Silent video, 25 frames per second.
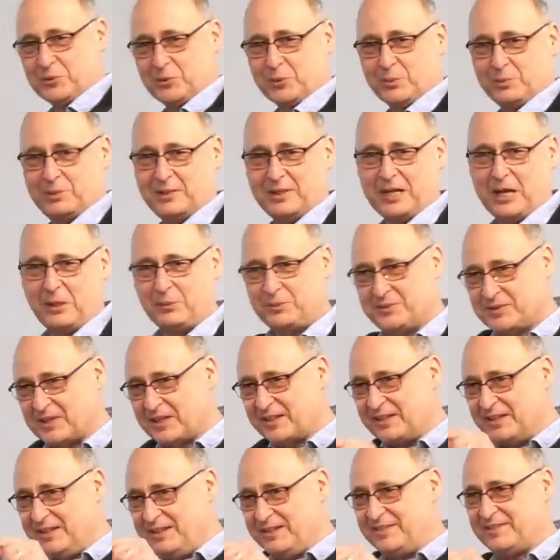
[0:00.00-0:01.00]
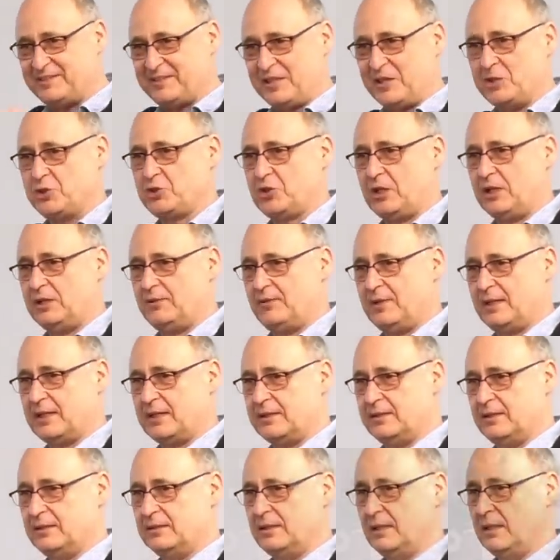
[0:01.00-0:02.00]
Grube. Hauptsache
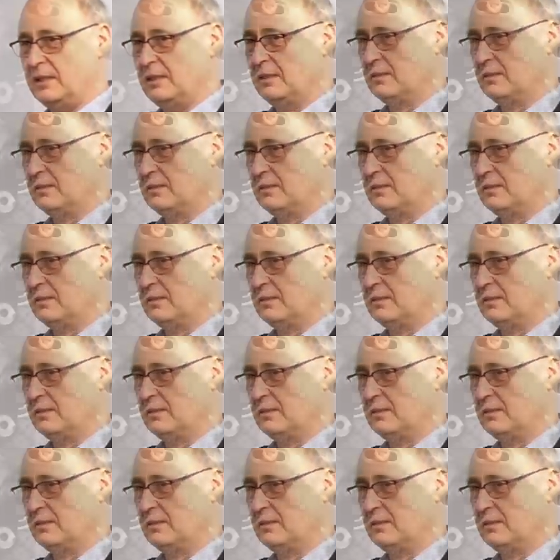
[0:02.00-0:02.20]
XT-Schaltwerk, nicht?